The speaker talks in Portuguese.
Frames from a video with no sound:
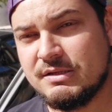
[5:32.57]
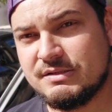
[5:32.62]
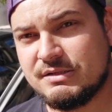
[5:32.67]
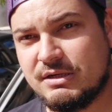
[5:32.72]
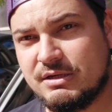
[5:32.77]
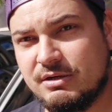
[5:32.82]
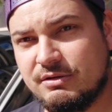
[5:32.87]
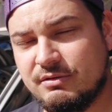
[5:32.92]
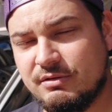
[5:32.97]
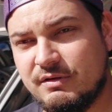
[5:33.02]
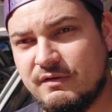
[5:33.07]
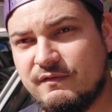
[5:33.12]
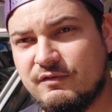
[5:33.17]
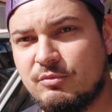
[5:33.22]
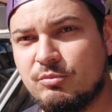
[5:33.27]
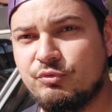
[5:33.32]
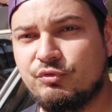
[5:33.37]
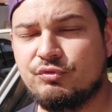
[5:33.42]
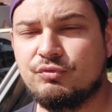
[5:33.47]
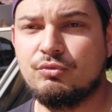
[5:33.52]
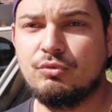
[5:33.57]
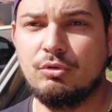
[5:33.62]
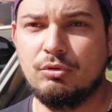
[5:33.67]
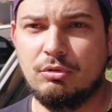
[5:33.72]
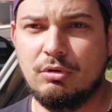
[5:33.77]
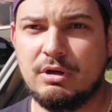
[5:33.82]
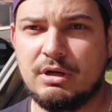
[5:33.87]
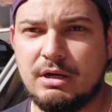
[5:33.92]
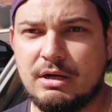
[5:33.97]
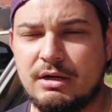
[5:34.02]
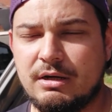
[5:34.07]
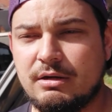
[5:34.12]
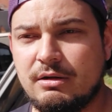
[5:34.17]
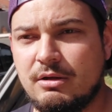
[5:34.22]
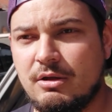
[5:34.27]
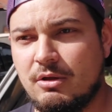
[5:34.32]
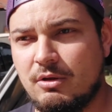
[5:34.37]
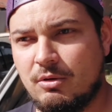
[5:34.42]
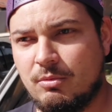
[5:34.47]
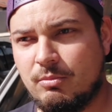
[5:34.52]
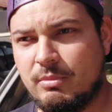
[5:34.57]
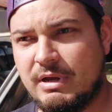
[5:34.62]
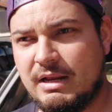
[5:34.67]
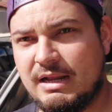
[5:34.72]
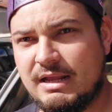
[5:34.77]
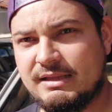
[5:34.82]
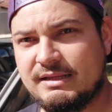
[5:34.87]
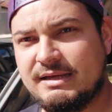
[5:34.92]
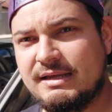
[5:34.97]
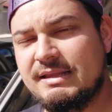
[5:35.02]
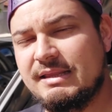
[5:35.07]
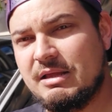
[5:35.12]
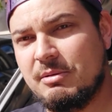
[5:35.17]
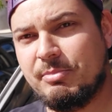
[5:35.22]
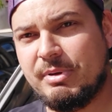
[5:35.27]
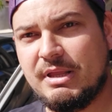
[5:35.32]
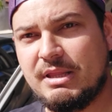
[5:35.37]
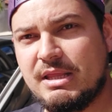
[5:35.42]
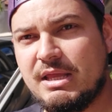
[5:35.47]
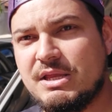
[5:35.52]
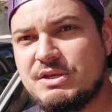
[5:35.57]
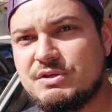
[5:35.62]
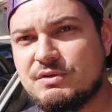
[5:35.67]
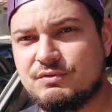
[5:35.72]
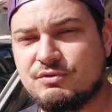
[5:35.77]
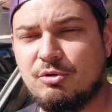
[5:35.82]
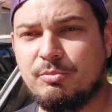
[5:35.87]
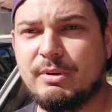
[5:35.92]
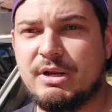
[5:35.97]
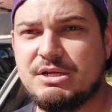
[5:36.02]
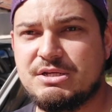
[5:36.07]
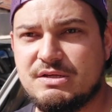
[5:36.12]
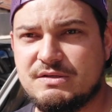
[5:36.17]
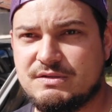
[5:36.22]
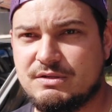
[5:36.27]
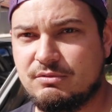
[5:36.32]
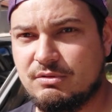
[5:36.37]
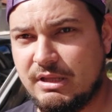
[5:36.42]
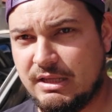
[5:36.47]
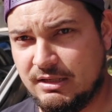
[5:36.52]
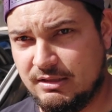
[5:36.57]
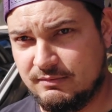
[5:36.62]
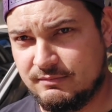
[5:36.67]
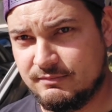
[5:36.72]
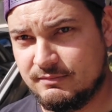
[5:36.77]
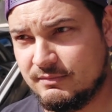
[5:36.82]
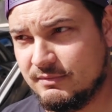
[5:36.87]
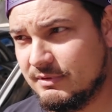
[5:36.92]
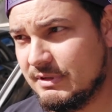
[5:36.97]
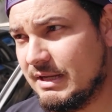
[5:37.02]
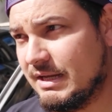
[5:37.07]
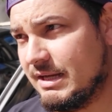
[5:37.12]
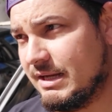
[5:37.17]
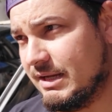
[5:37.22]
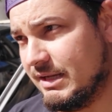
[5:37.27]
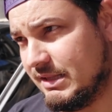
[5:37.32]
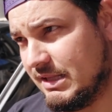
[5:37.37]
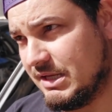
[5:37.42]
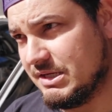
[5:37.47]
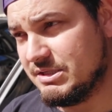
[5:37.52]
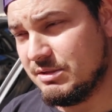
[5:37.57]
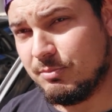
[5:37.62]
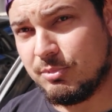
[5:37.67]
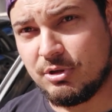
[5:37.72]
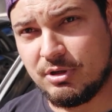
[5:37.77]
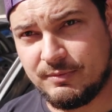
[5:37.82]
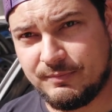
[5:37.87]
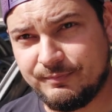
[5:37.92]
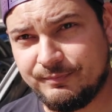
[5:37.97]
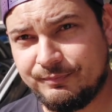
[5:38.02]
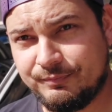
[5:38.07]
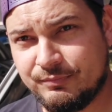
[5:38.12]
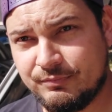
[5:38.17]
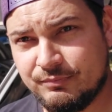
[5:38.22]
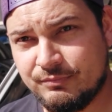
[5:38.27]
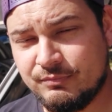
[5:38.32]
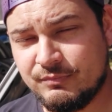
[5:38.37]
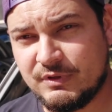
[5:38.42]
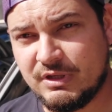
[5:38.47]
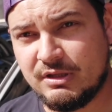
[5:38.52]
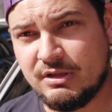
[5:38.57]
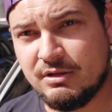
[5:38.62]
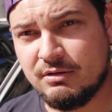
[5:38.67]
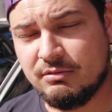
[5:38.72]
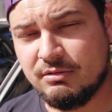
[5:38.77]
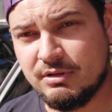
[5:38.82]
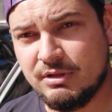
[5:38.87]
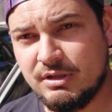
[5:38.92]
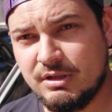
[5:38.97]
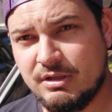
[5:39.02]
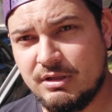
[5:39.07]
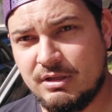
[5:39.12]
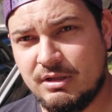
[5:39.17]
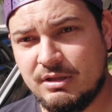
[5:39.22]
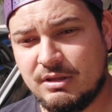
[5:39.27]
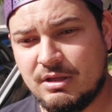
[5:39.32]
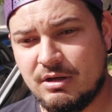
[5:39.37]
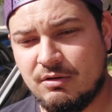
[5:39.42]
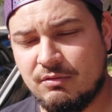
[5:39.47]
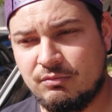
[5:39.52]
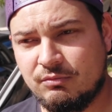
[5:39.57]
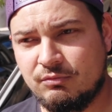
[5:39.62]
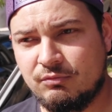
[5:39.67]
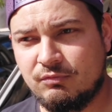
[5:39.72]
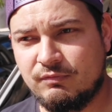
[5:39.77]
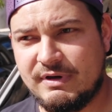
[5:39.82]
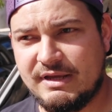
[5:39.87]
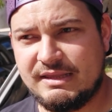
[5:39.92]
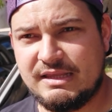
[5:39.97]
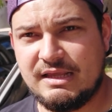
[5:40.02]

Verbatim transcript: certo? E vamos colocar uma elétrica independente só para a injeção dele, da, da Pro entendeu? Então não vai